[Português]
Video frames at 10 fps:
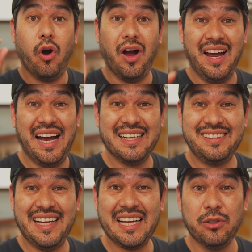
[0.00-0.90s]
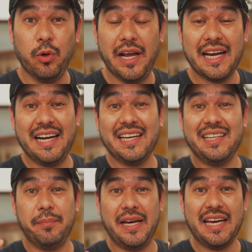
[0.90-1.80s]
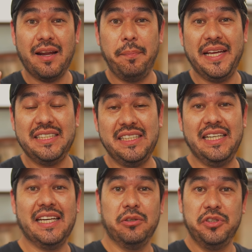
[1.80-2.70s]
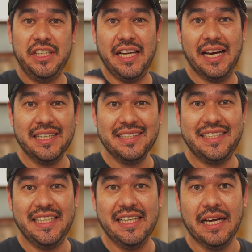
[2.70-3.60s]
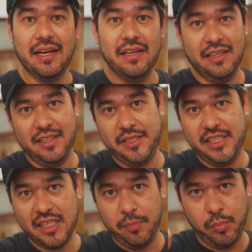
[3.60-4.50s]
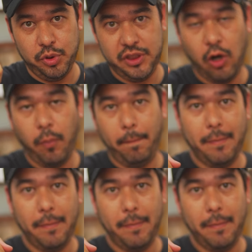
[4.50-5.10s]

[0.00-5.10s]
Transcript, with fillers: Ó, a seladora, aquela, aquela pretinha que eu tinha antiga, que tinha que puxar o,